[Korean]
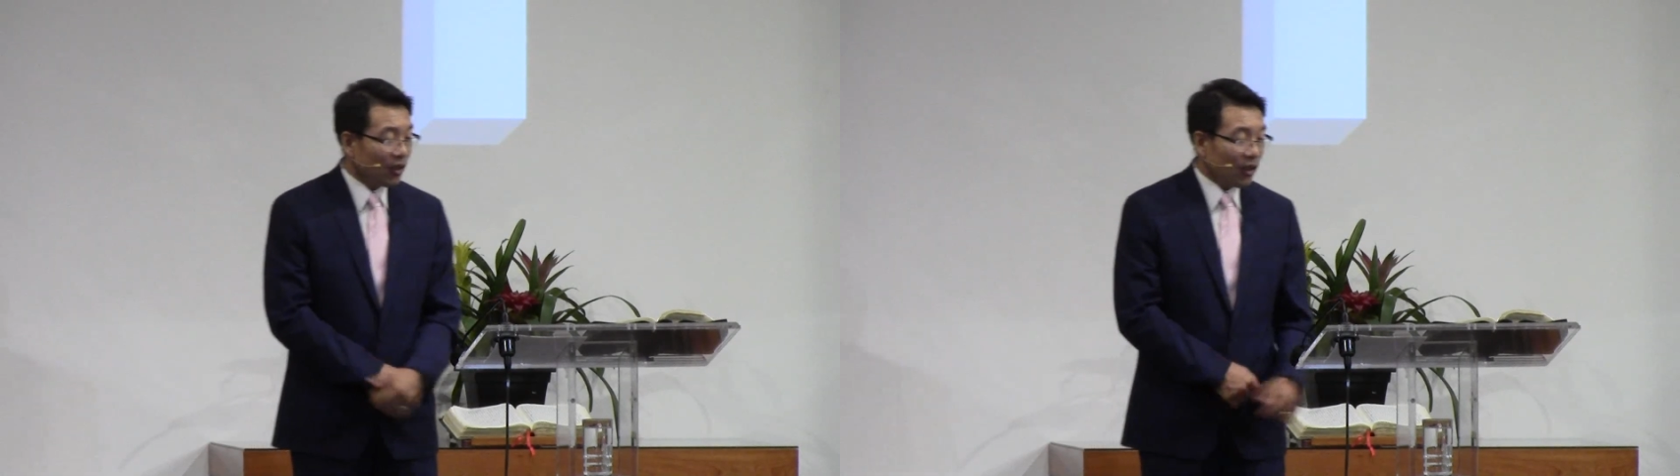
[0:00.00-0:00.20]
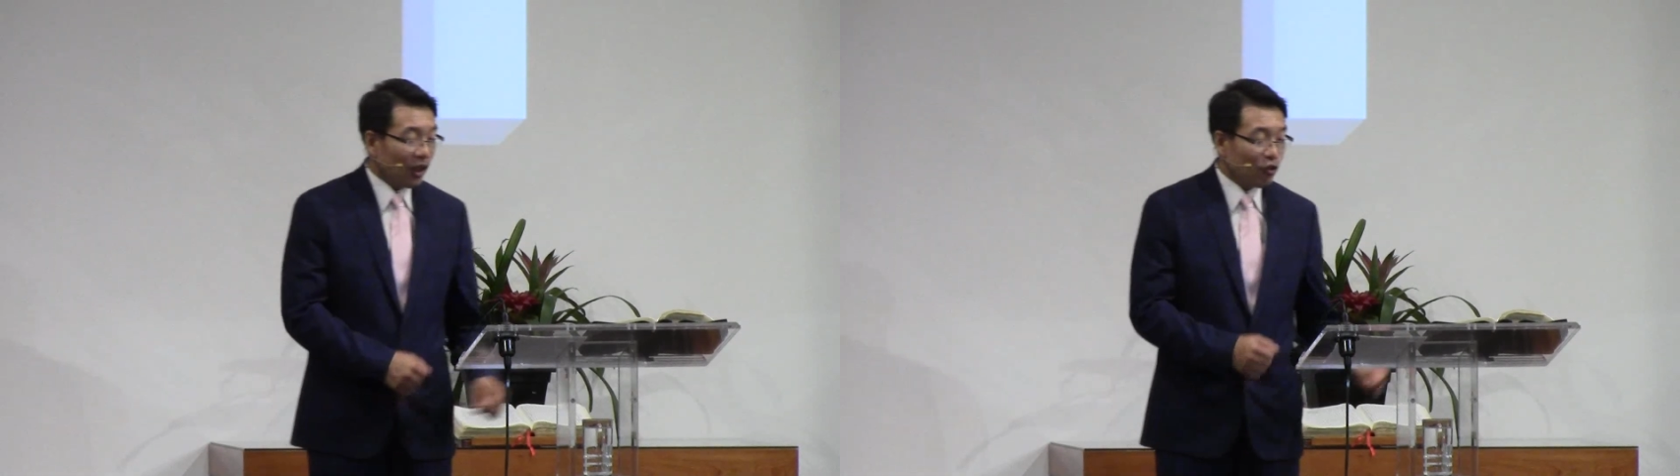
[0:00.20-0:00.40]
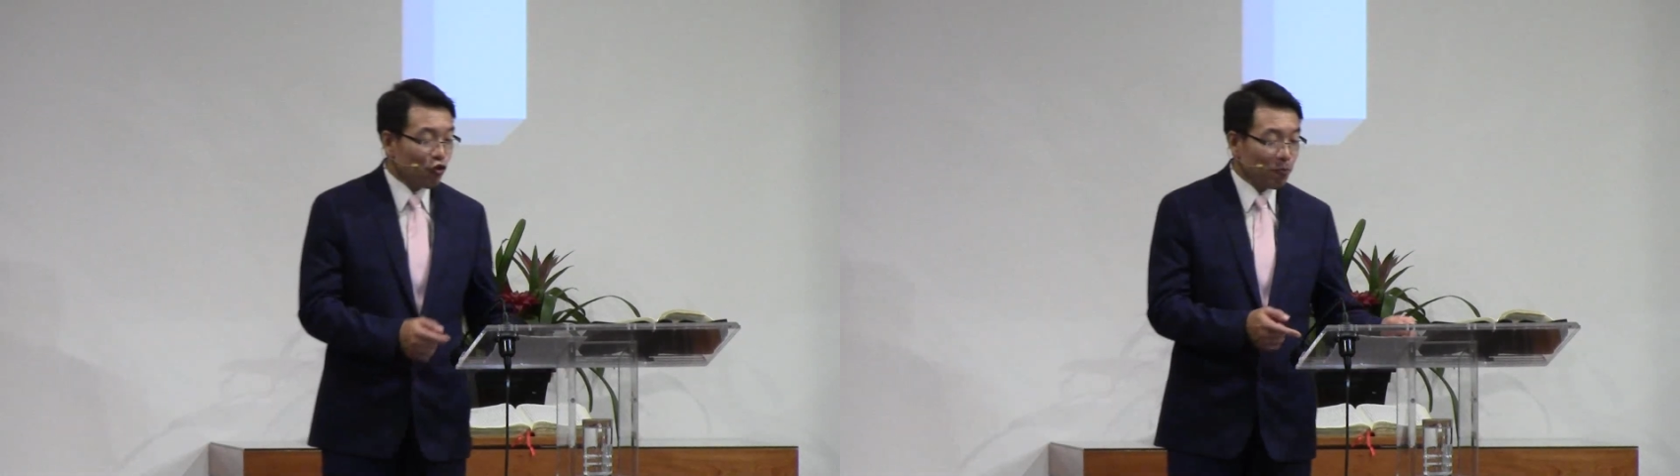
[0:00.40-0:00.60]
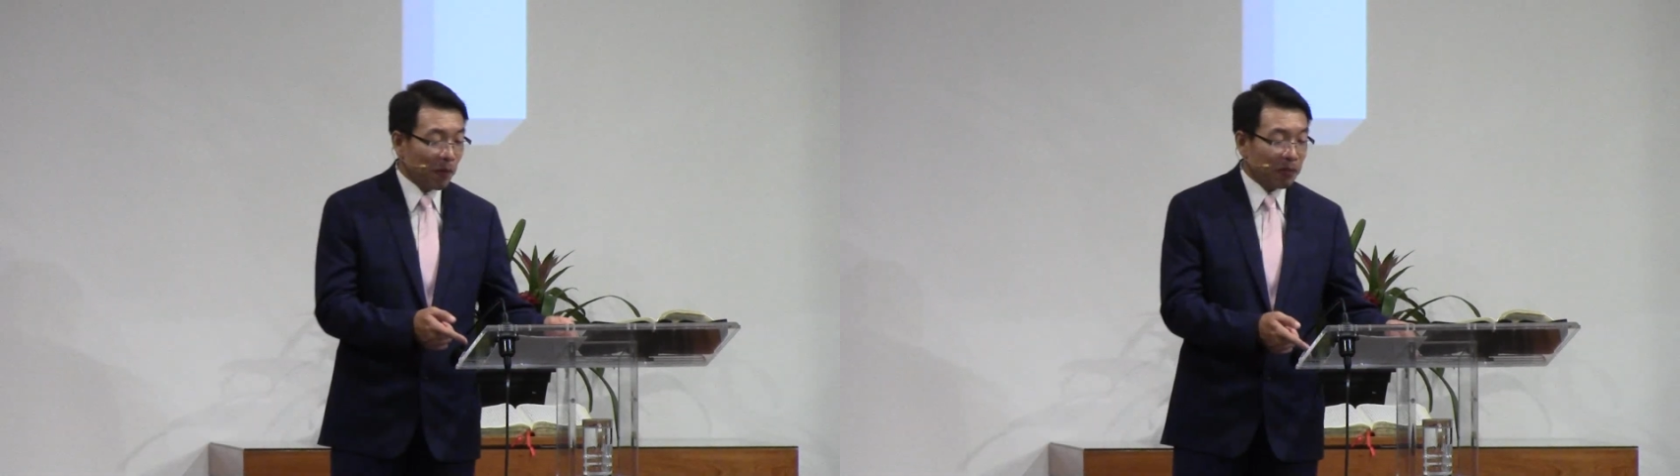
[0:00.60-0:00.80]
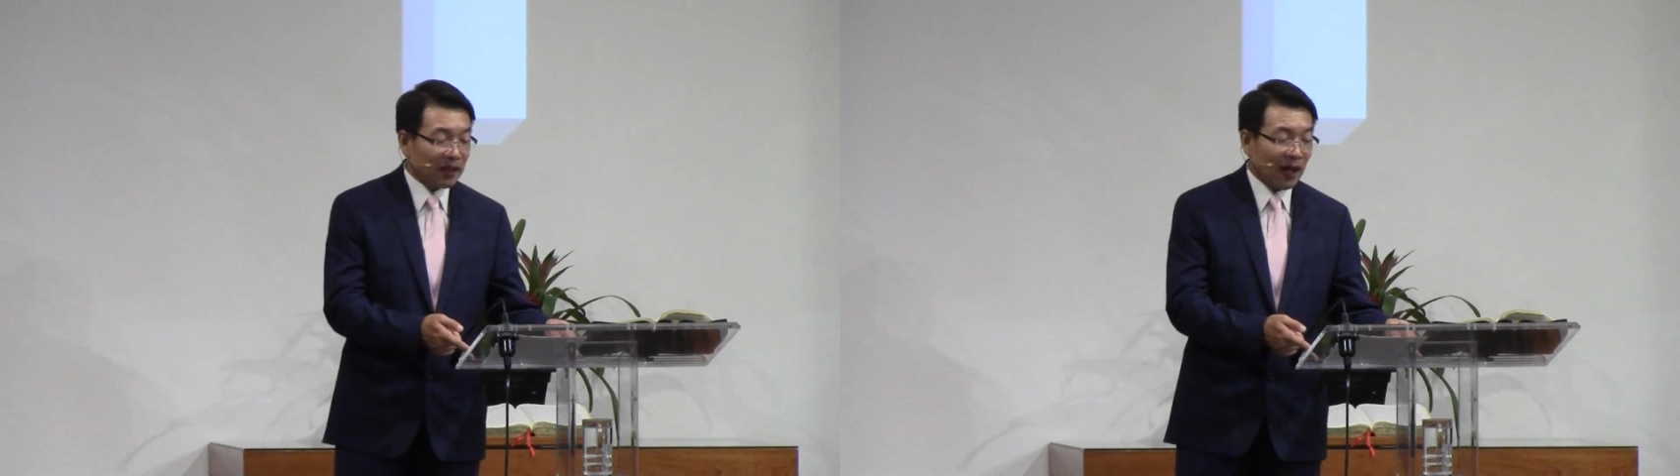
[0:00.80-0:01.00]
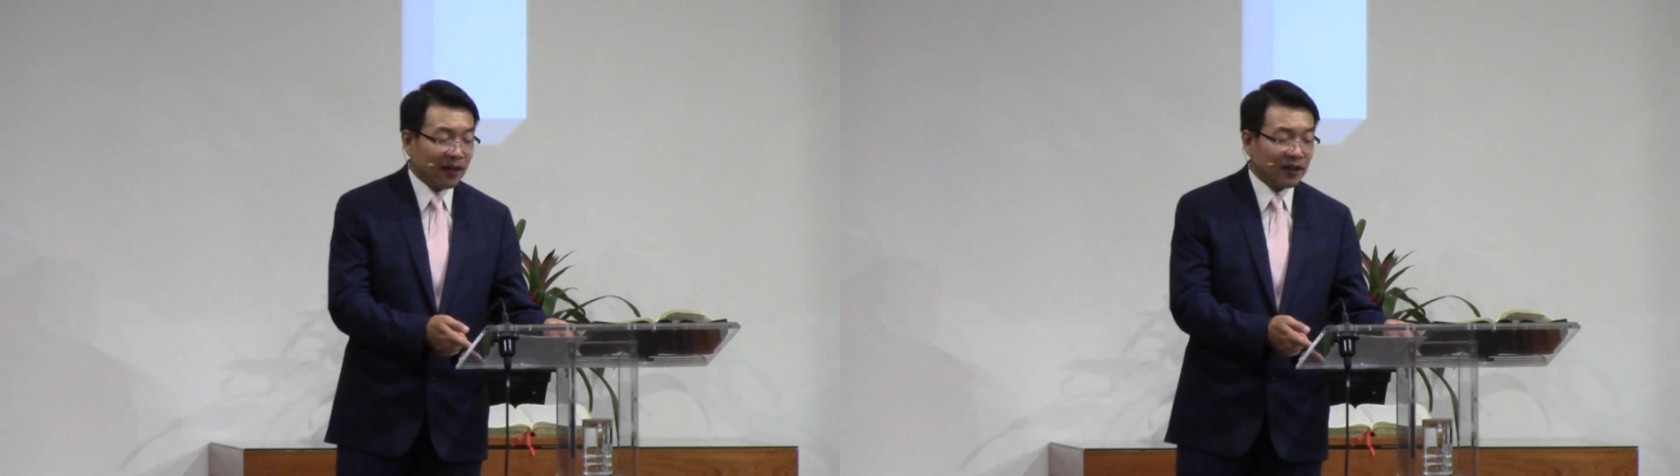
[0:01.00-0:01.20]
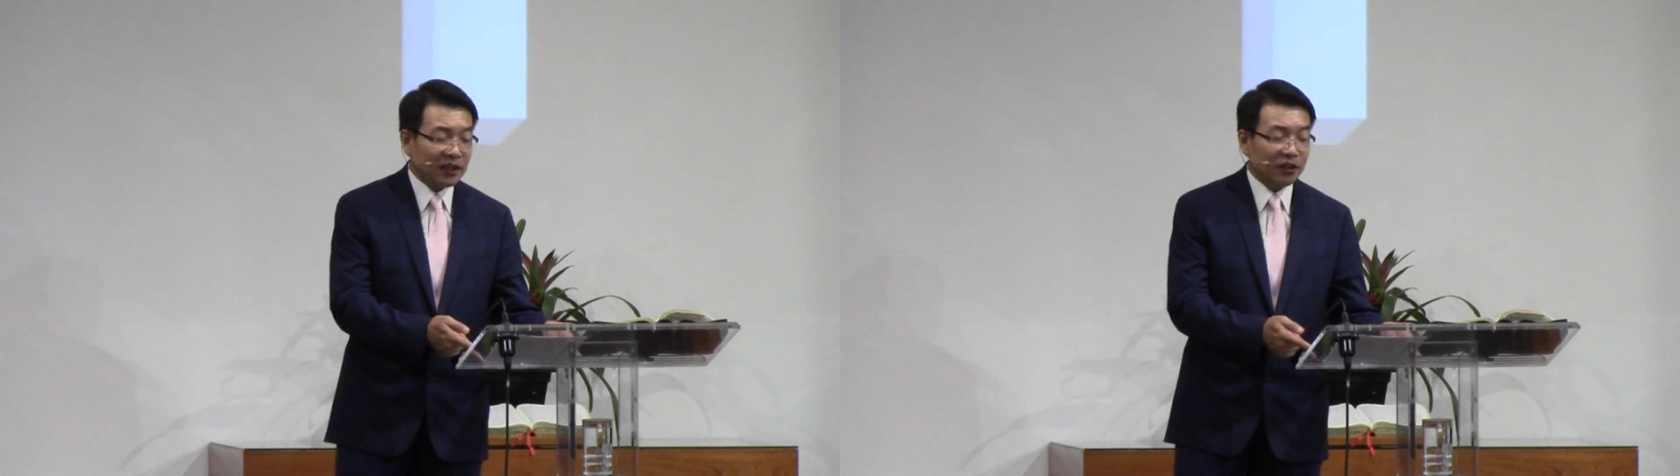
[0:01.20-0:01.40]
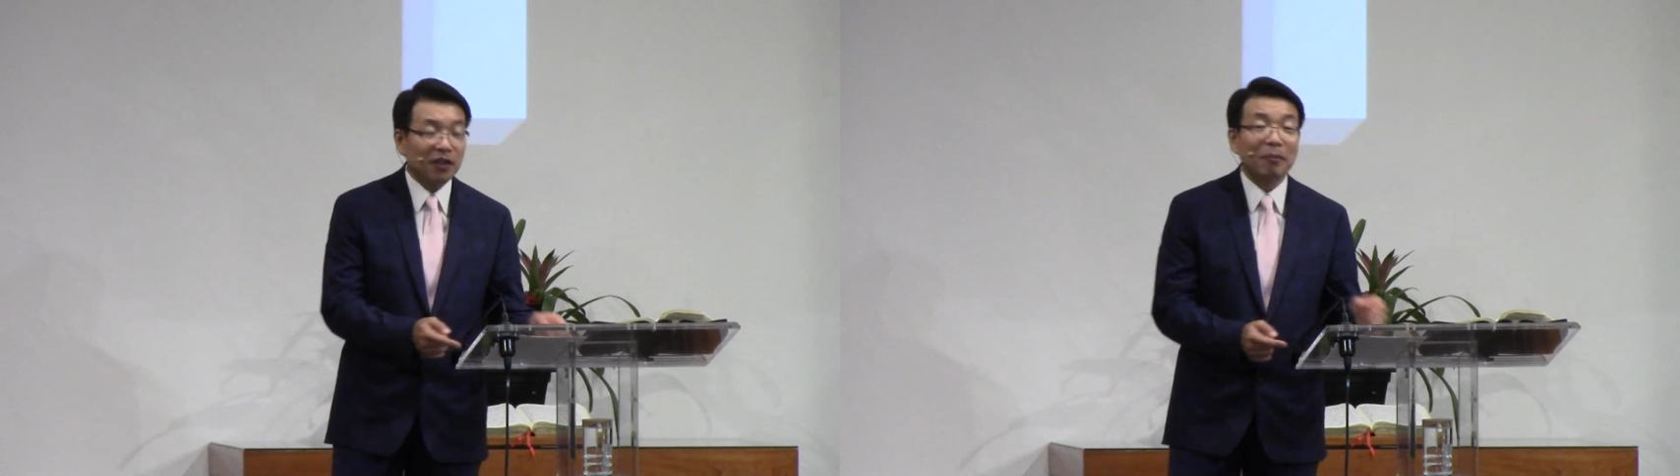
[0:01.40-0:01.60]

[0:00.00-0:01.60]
어, 율법이 나를 이렇게